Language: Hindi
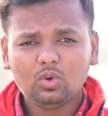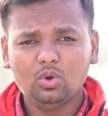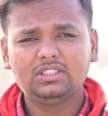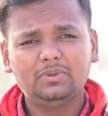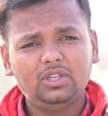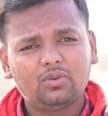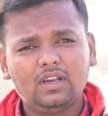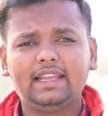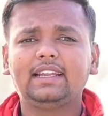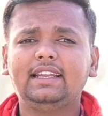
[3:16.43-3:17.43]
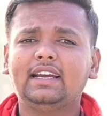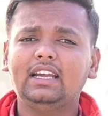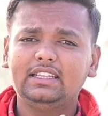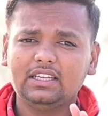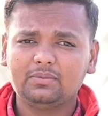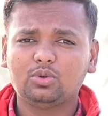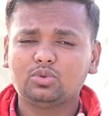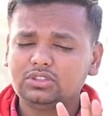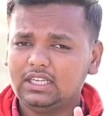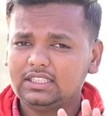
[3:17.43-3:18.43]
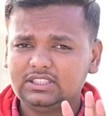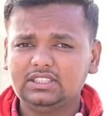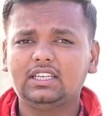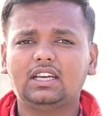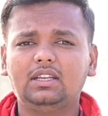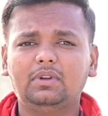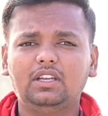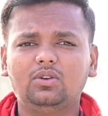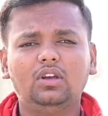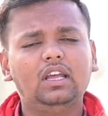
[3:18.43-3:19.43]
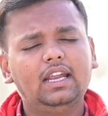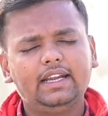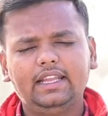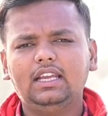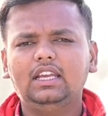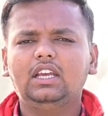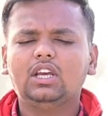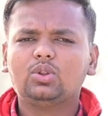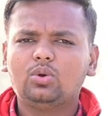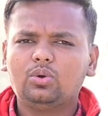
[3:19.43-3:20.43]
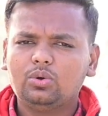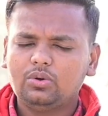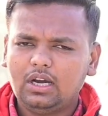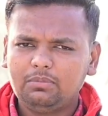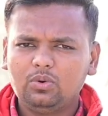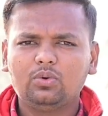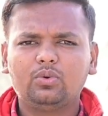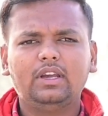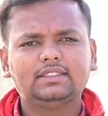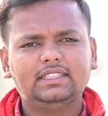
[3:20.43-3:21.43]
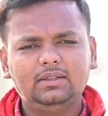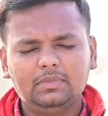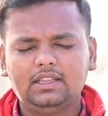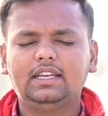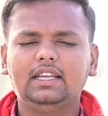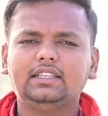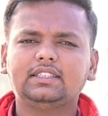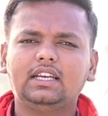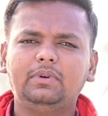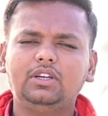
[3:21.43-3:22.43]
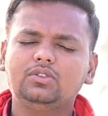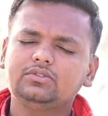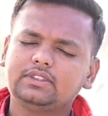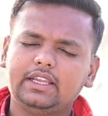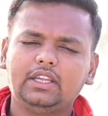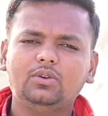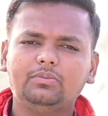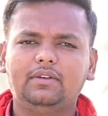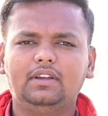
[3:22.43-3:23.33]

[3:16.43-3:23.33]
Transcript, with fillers: और इस वीडियो को लाइक करिएगा यदि आपको कुछ अच्छी जानकारी मिली हो ठीक है तो आप लोगों को ऐसे ही मिलती रहेंगी सारी वीडियोज़ थैंक यू बाय